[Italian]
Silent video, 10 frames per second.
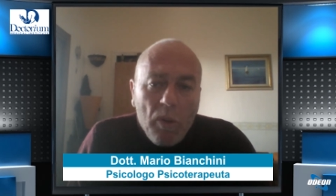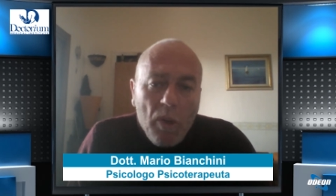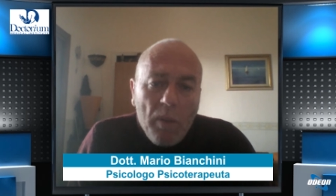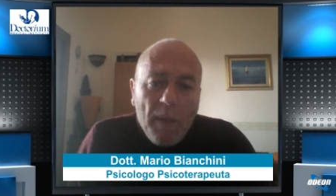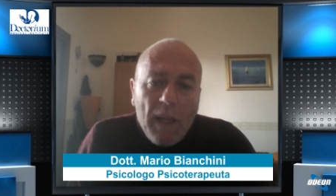di
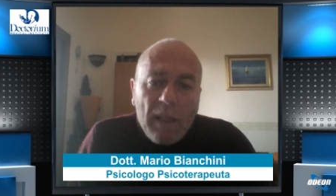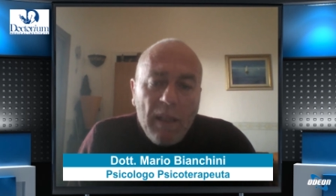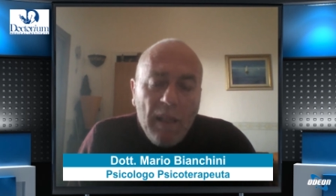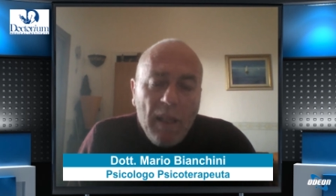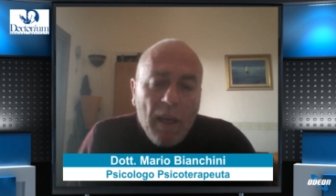ogni
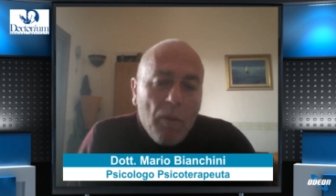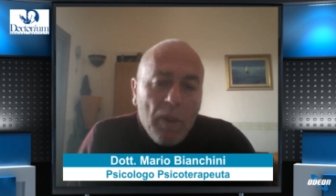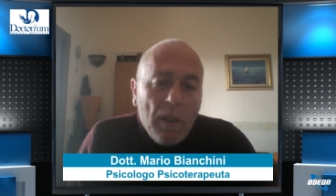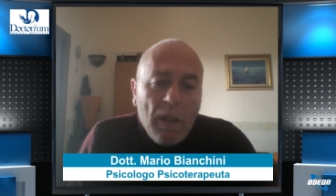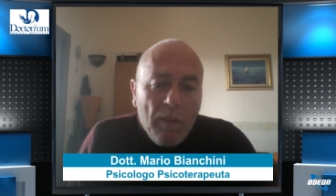malattia e
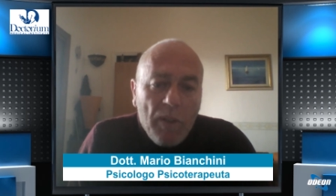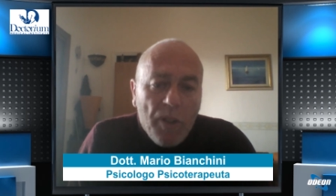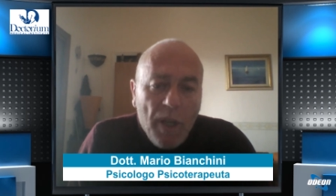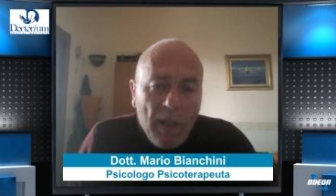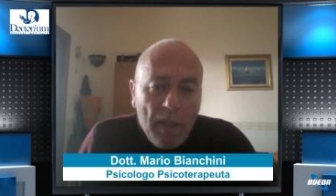quindi della
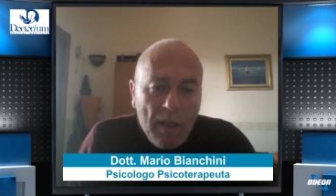vicenda